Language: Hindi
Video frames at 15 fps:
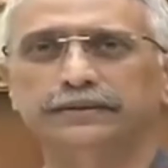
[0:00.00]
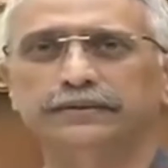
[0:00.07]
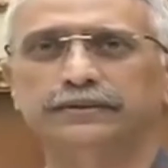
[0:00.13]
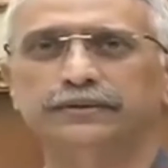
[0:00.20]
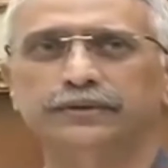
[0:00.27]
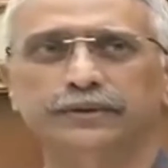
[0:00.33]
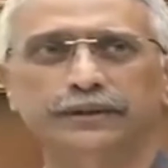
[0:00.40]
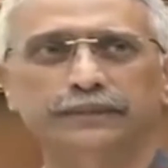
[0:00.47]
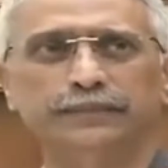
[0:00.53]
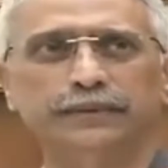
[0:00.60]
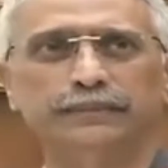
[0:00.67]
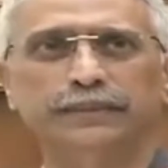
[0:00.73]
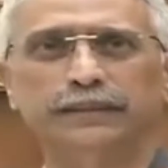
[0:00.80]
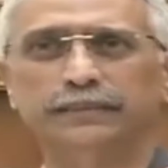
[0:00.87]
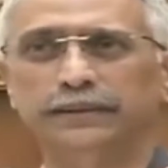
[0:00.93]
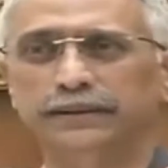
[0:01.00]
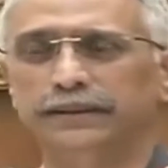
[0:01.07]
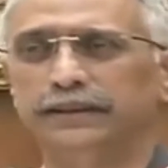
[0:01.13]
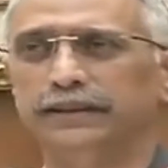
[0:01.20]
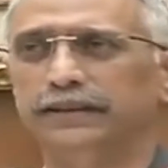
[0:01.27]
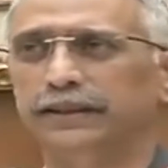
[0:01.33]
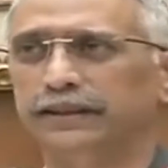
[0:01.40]
जो छुट्टी पर
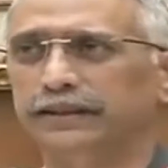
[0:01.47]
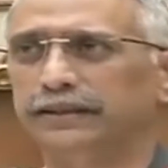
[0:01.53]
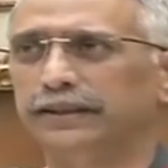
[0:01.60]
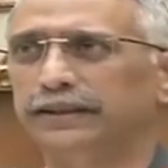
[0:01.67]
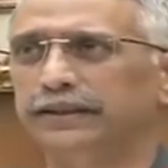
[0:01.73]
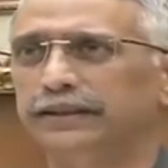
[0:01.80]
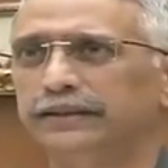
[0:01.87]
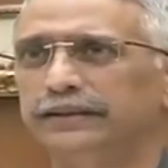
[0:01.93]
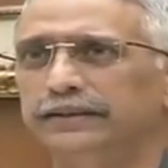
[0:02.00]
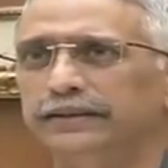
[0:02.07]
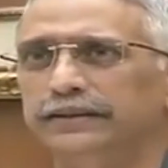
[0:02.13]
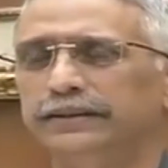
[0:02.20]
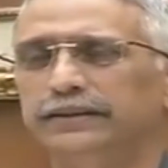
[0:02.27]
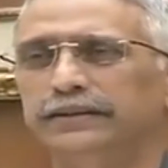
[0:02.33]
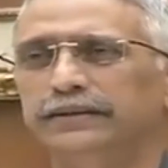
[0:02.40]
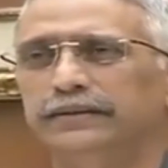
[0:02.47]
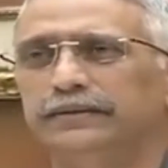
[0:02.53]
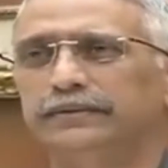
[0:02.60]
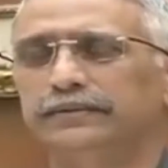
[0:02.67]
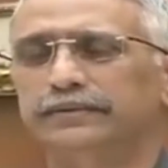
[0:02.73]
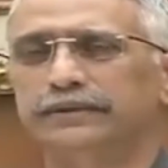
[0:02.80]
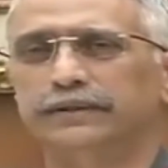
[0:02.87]
पाबंदी लगाई गई है
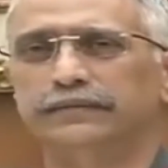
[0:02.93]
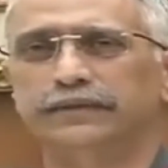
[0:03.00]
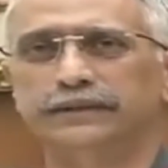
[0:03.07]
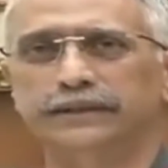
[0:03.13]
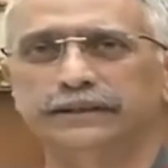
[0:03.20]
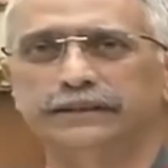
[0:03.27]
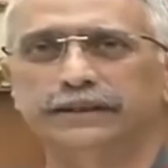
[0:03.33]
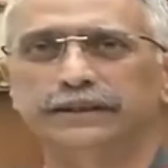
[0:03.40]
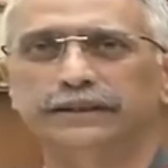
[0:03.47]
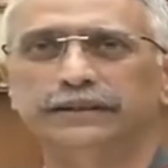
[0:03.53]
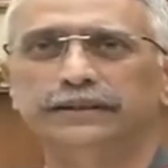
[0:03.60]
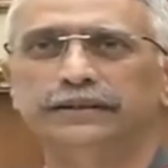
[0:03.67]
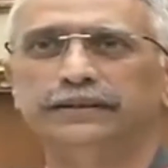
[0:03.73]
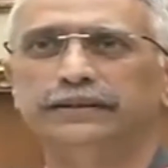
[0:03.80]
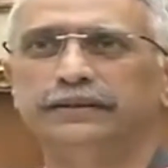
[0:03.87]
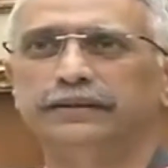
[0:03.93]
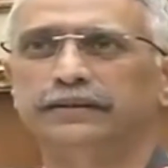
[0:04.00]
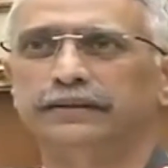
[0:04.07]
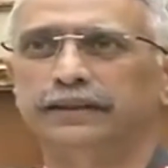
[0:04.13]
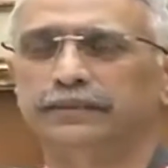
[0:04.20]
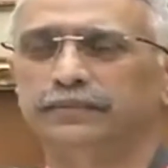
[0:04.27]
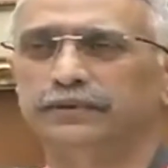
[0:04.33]
उसके वजह से
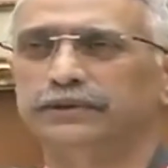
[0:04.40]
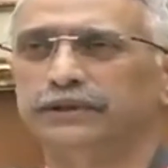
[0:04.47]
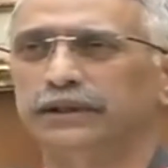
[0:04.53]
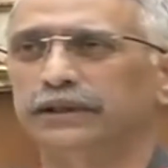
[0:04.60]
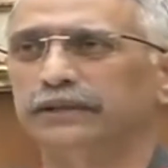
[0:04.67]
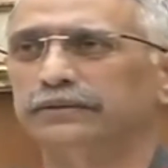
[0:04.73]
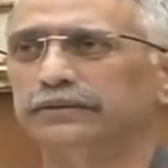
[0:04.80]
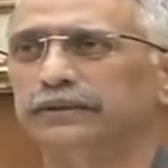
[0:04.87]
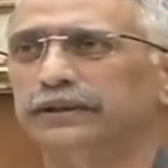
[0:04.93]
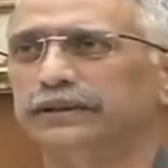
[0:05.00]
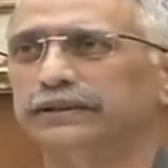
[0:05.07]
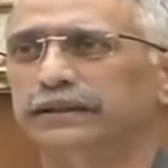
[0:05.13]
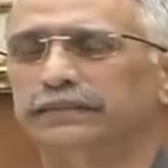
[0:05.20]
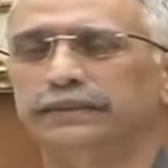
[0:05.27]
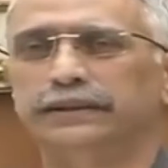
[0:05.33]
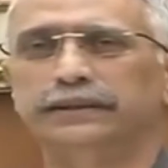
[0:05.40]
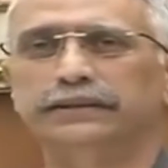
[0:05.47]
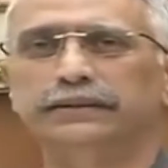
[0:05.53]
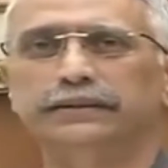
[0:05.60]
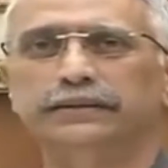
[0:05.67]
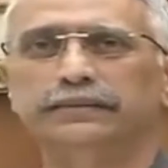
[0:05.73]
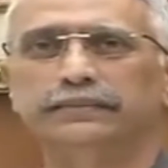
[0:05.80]
कई मुश्किलों का सामना
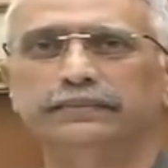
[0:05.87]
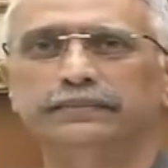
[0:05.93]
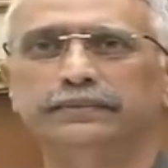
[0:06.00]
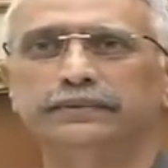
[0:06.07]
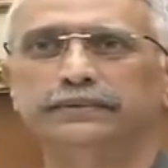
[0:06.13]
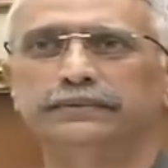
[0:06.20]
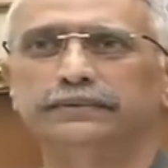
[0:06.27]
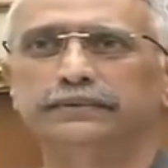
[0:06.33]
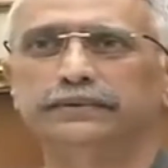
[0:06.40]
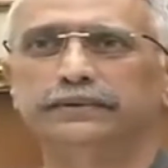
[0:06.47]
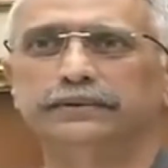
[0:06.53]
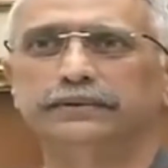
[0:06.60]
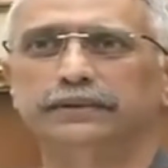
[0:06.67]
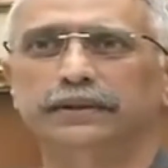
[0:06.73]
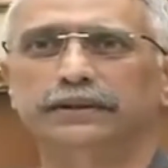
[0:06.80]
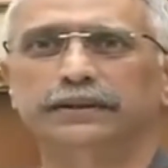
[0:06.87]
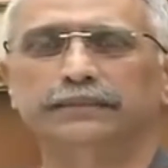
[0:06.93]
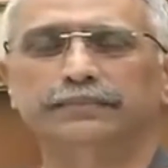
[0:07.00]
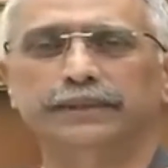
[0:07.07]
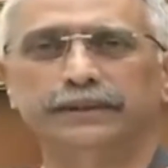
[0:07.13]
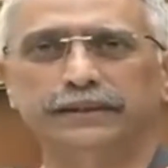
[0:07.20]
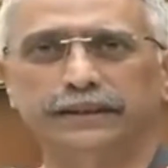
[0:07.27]
करना
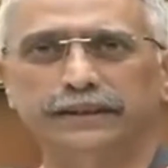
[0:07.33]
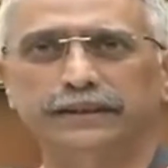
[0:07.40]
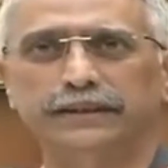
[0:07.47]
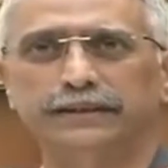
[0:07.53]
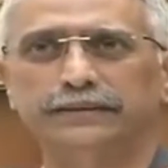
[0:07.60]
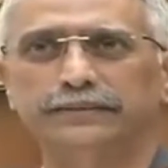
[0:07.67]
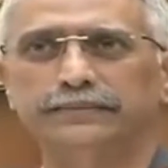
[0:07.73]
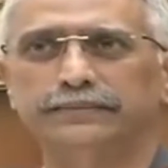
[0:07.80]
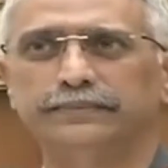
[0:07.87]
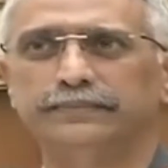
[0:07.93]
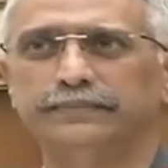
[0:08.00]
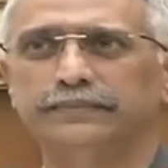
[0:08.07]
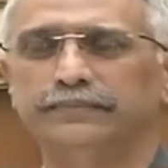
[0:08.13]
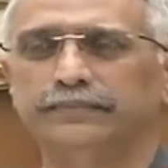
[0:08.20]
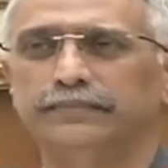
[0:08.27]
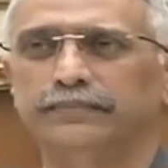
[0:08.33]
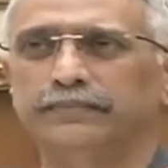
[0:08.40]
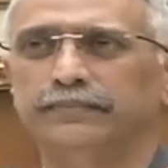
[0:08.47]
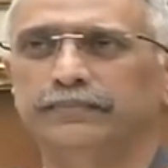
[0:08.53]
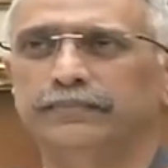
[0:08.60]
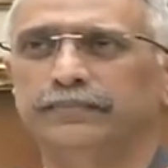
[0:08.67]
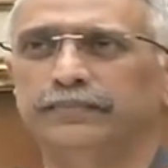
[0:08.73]
पड़ रहा है
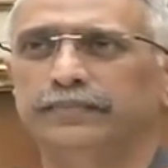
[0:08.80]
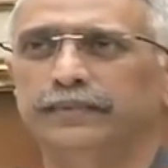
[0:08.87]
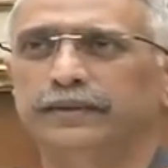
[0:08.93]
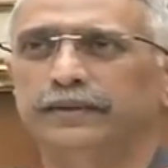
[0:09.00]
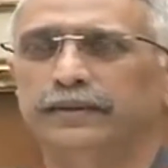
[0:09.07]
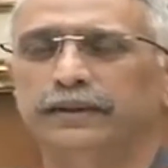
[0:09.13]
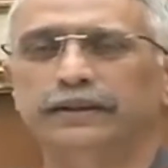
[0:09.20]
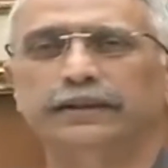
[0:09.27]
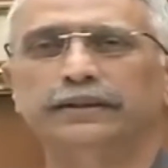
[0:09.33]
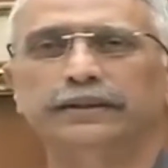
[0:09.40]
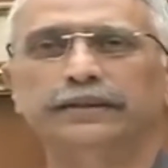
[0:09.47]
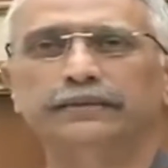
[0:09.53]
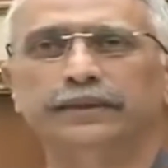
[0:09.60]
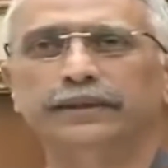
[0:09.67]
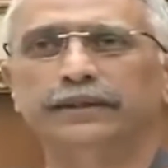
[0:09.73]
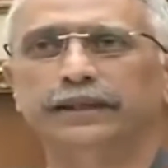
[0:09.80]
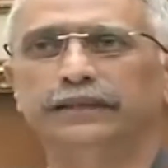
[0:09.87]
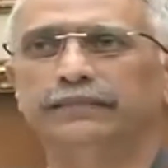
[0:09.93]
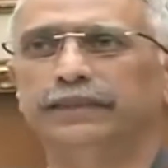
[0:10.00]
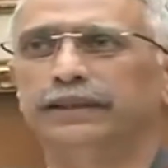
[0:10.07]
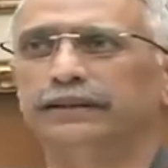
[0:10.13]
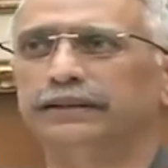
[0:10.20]
लेकिन ये कोई
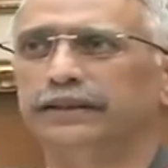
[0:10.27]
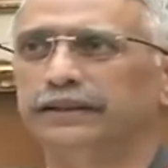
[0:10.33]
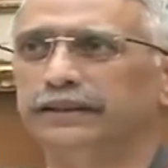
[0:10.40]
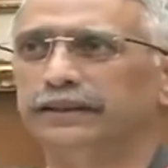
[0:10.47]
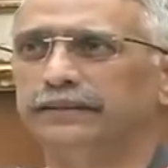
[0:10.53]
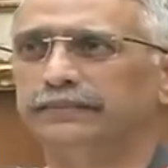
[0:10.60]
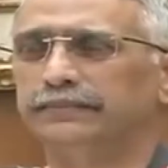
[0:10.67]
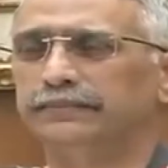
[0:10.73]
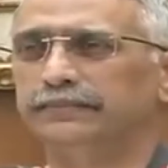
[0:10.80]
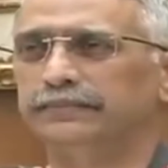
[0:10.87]
नई बात नहीं है